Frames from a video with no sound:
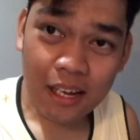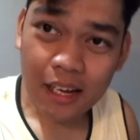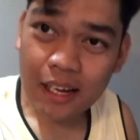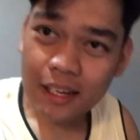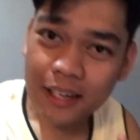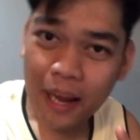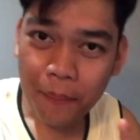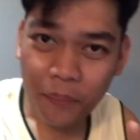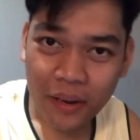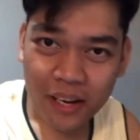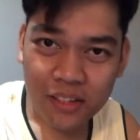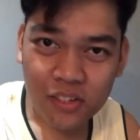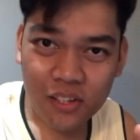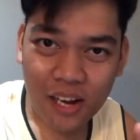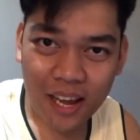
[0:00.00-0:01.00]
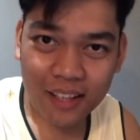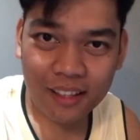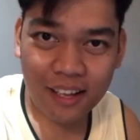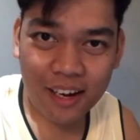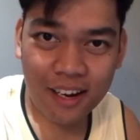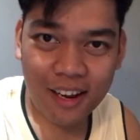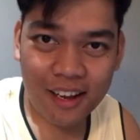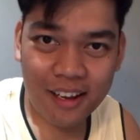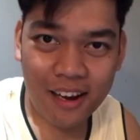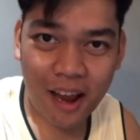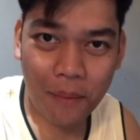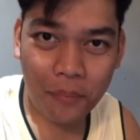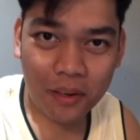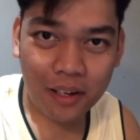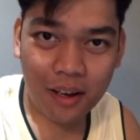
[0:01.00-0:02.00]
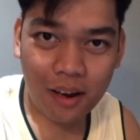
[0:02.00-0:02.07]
Reference letter, nahihirapan ka